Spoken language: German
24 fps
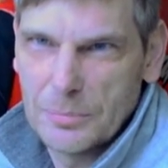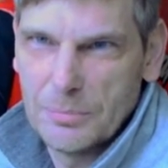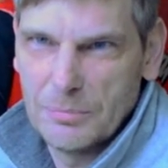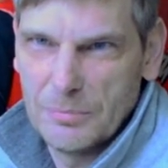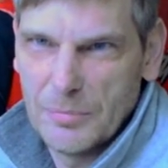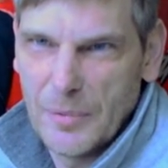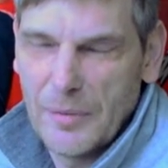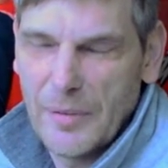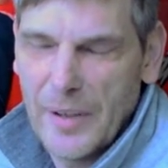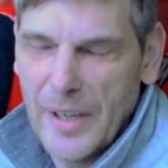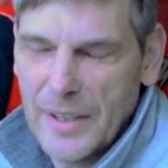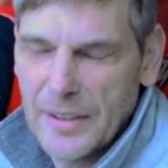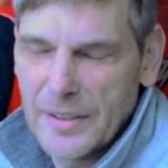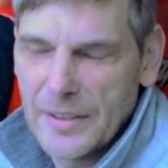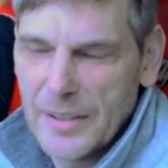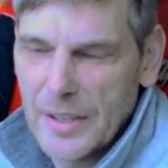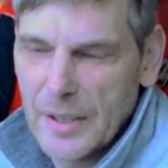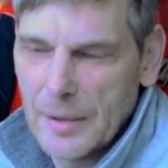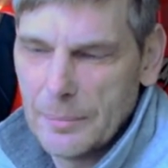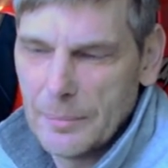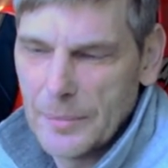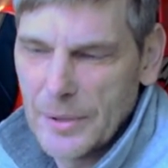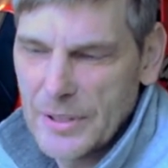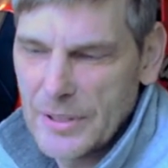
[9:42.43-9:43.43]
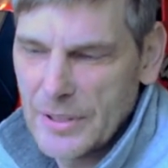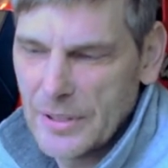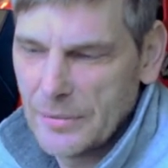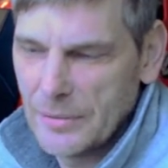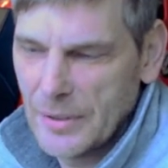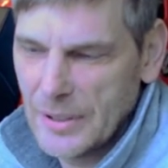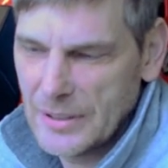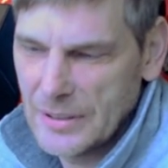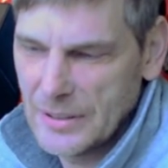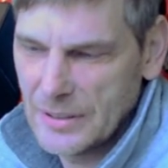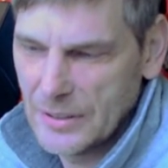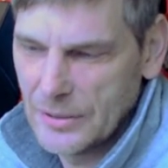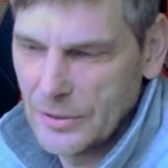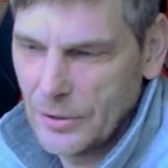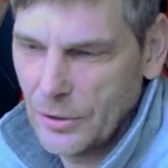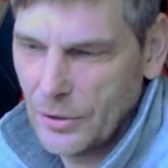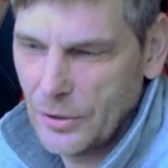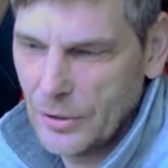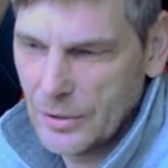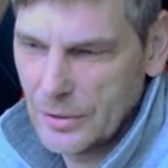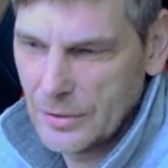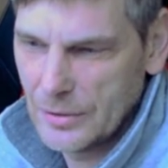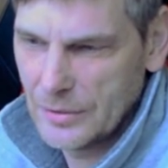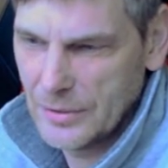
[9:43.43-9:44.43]
Wir werden hier ein bisschen was noch
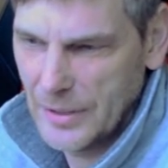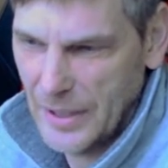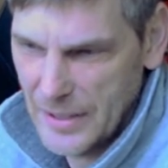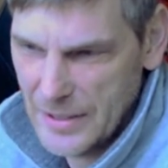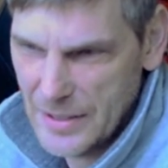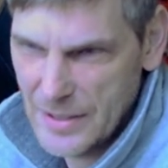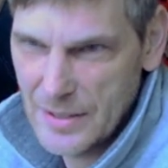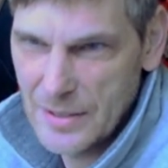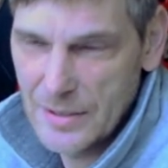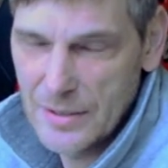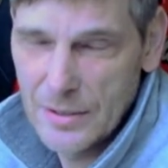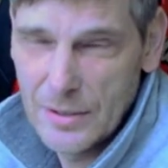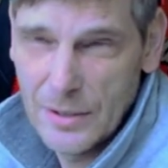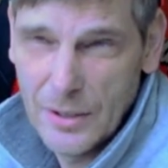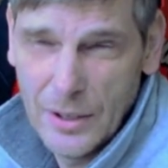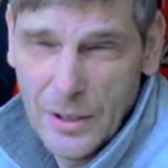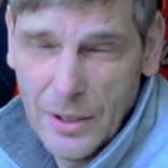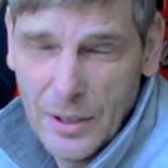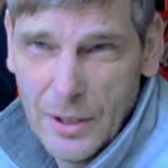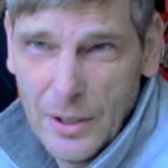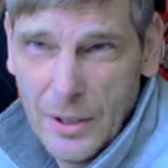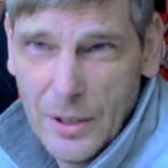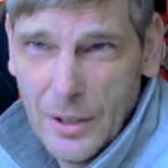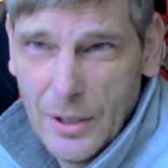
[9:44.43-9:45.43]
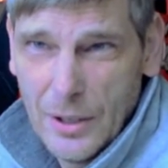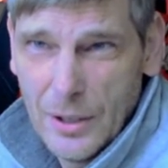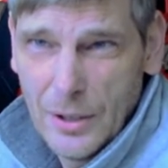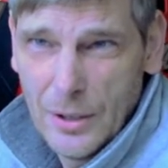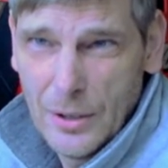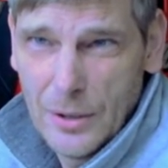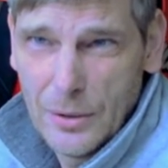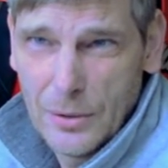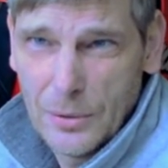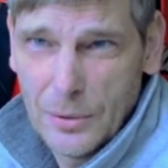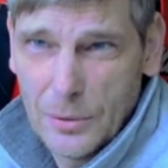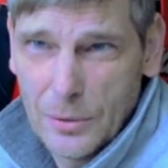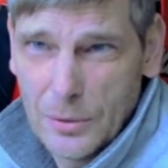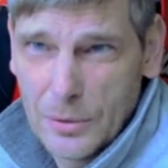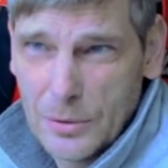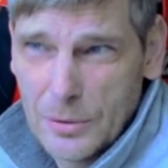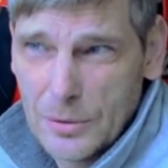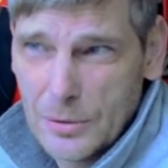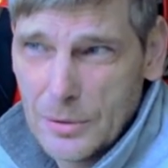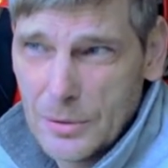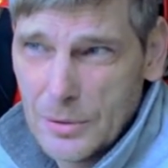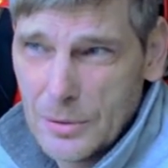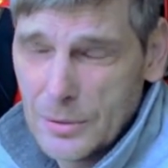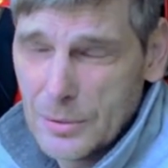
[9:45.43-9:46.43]
testen und